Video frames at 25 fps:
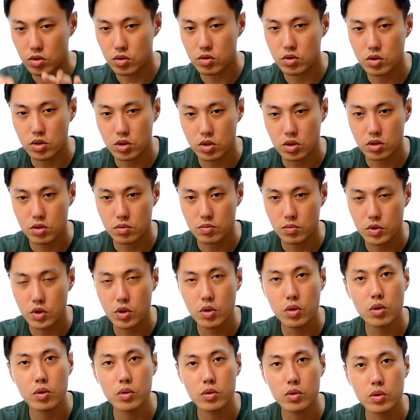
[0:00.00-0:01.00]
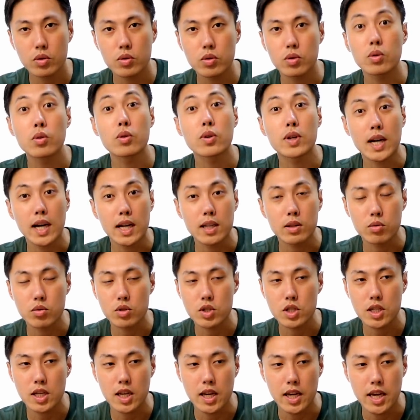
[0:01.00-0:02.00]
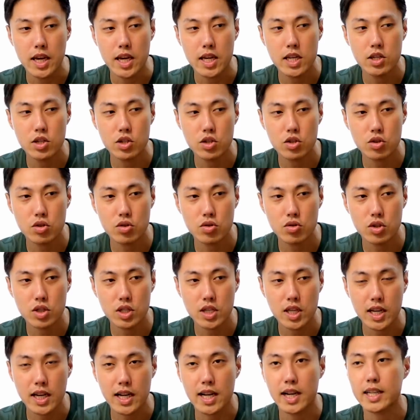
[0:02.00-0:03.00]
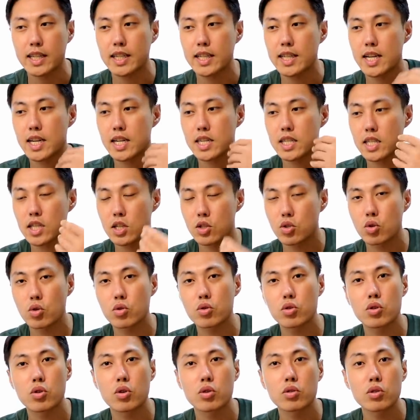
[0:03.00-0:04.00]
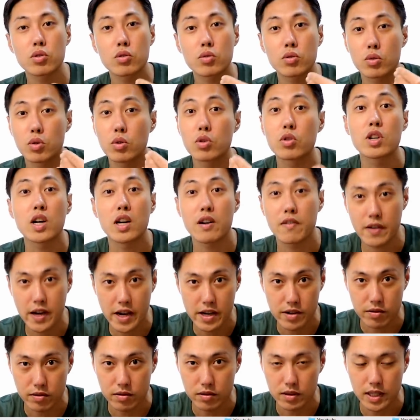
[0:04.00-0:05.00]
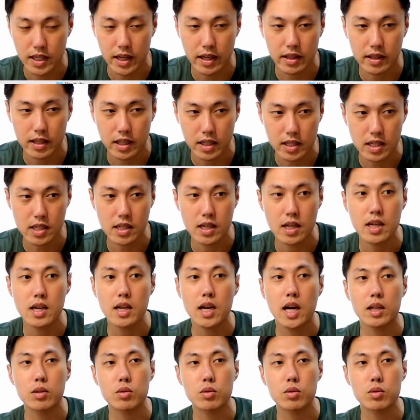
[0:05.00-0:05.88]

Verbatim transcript: YouTube 用の動画として編集して書き出した直後の動画ファイルであったり